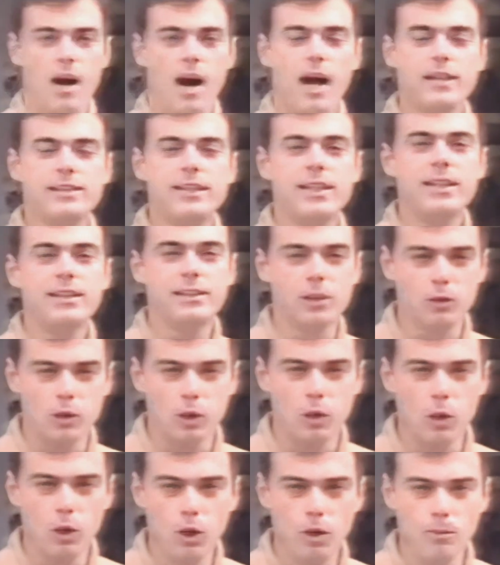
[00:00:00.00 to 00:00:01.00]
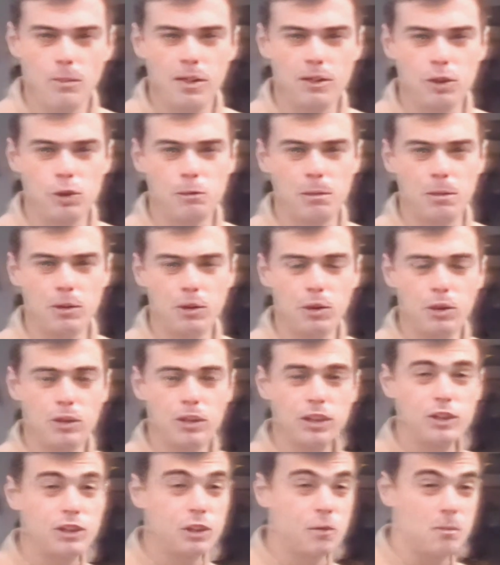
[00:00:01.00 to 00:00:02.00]
A seleção da Colômbia se hospedou
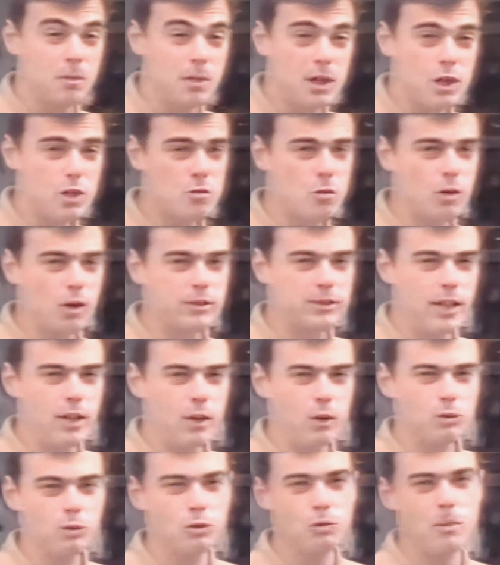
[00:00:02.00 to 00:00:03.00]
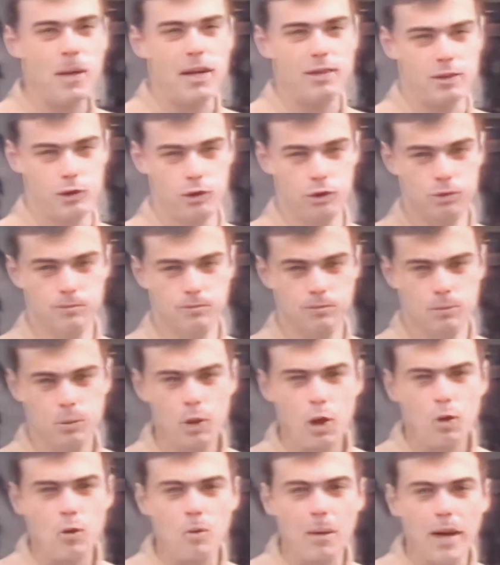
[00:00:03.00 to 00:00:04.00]
neste mesmo hotel do Brasil.
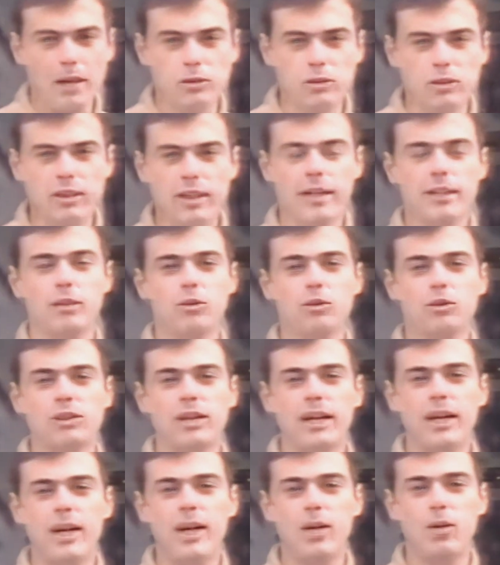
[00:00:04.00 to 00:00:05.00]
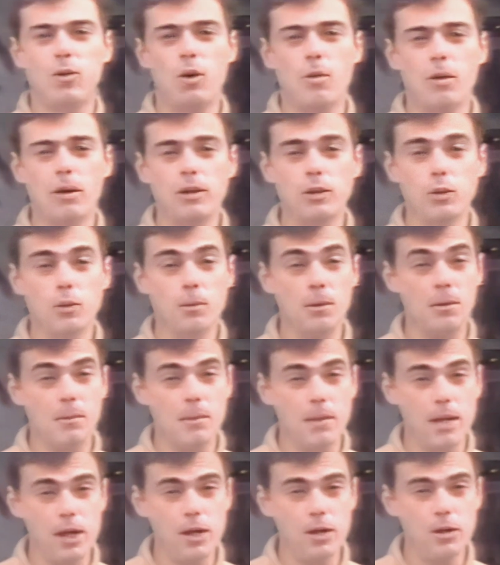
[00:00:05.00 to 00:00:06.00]
Logo mais, o técnico Zagallo comanda o
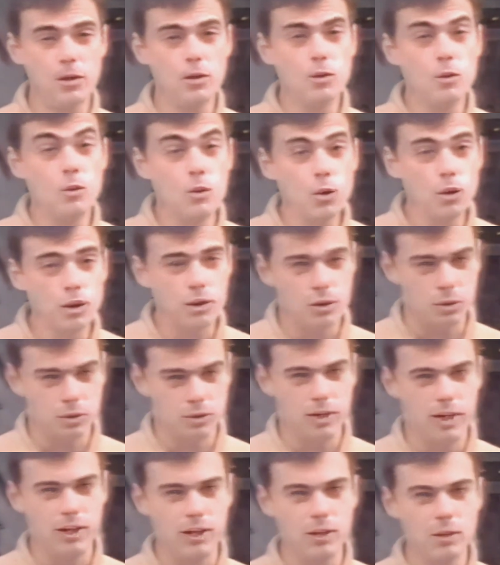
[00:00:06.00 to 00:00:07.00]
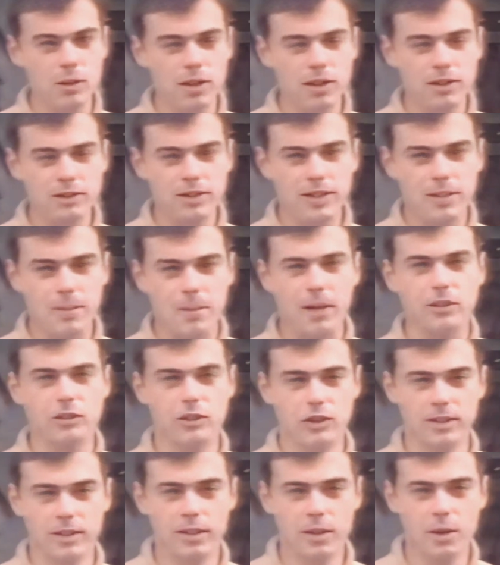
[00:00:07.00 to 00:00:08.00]
primeiro e único treino antes da
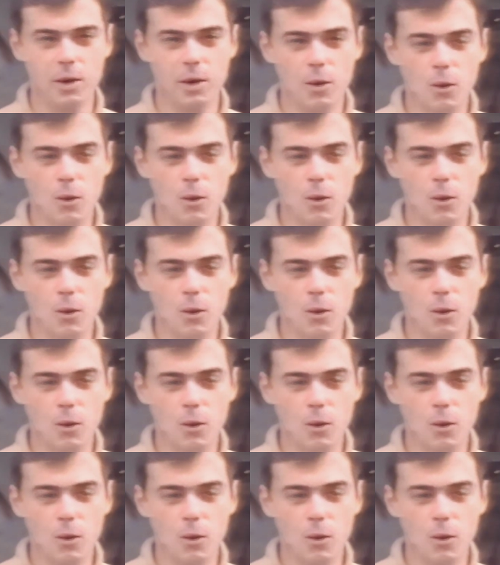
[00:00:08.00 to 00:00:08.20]
partida.